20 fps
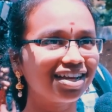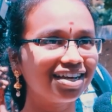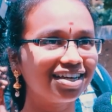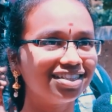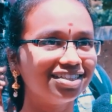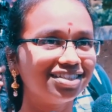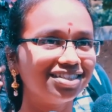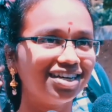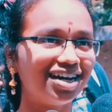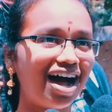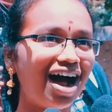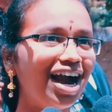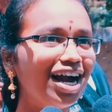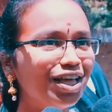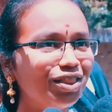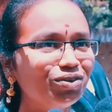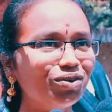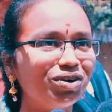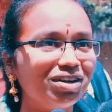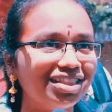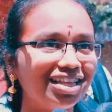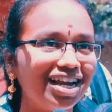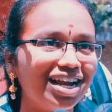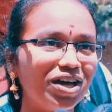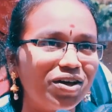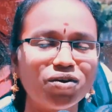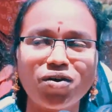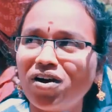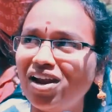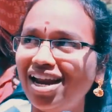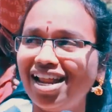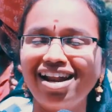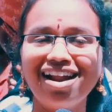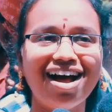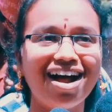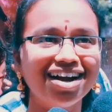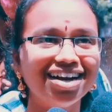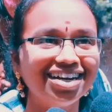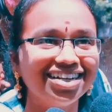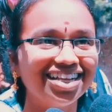இருக்குது ஆட தோணுது எல்லாரும்
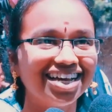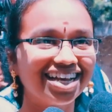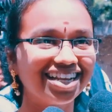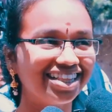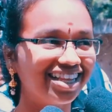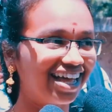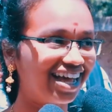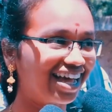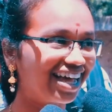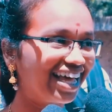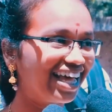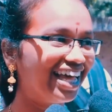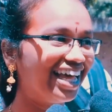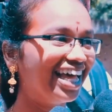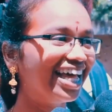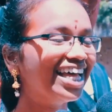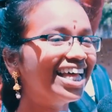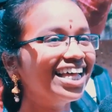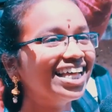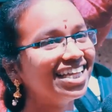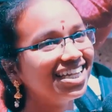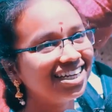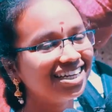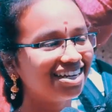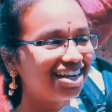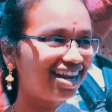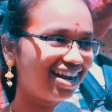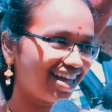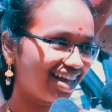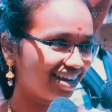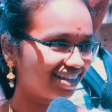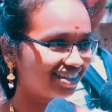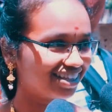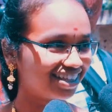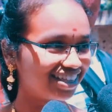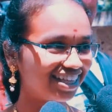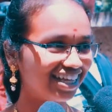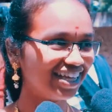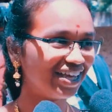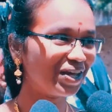எல்லாரும் ஆடிட்டு தான் இருந்தாங்க நல்லா
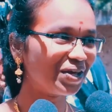இருந்தது